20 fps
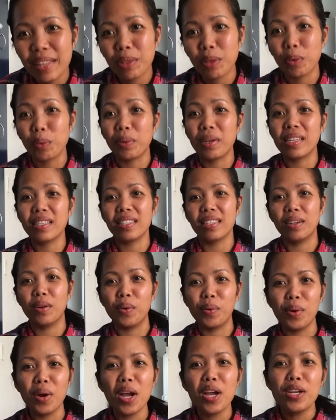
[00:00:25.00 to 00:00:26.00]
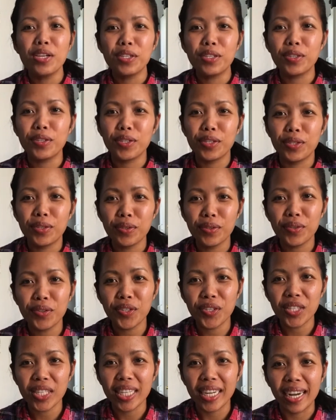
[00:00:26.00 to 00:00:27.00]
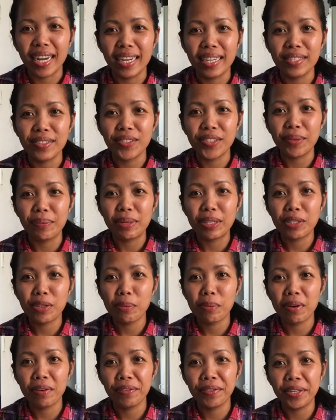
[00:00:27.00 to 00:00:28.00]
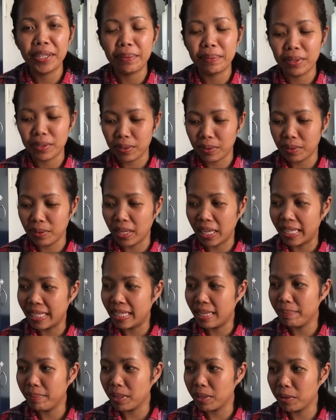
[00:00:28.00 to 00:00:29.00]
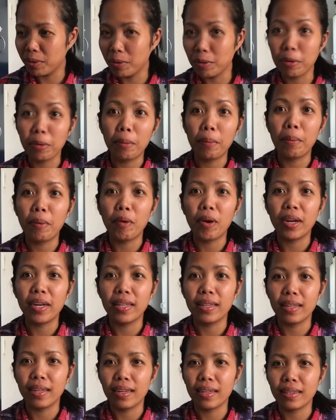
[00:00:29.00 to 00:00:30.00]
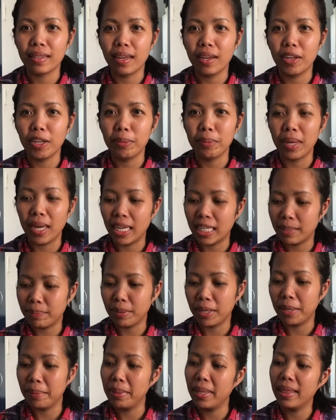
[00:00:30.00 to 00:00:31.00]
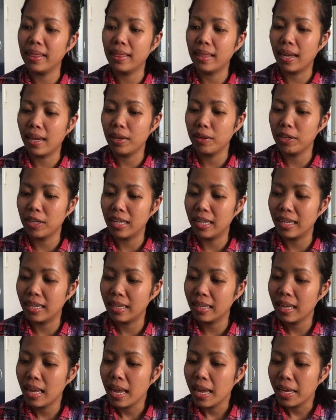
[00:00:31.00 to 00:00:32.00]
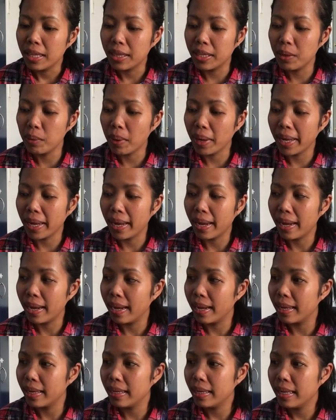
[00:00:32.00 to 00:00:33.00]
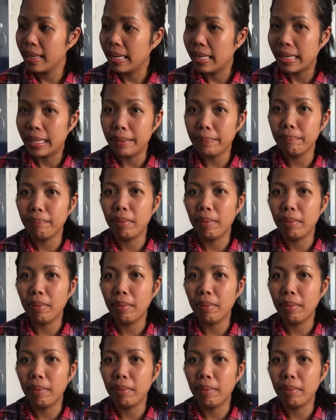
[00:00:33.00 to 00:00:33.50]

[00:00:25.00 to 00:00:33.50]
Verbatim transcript: Two weeks ago. So, ito yun guys. So, na-miss ko mag-film. So, naisipan kong gumawa na lang tayo na mag-experiment tayo ng DIY lip